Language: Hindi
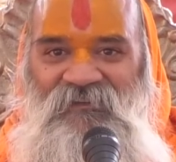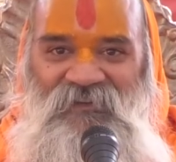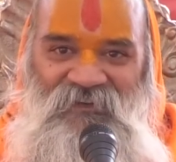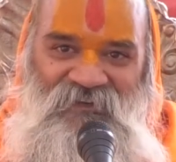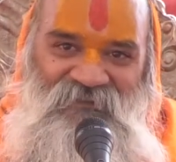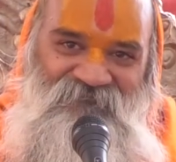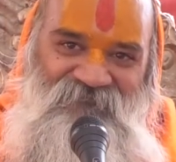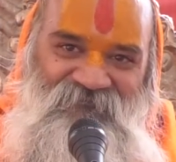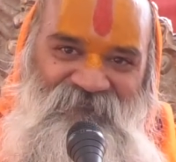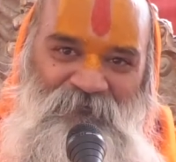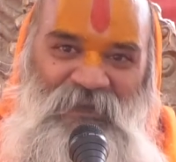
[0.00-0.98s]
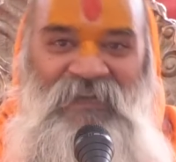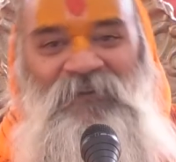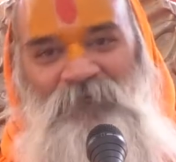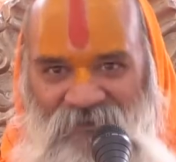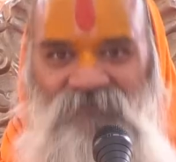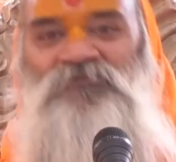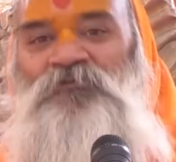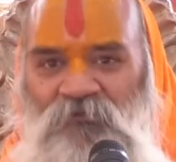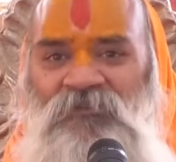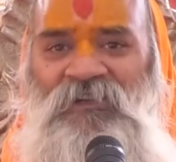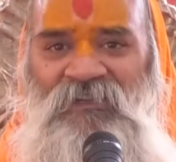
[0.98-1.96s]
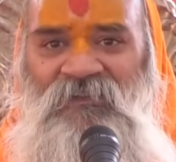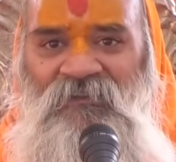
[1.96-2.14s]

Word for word: कि मेरी बात सुनोगे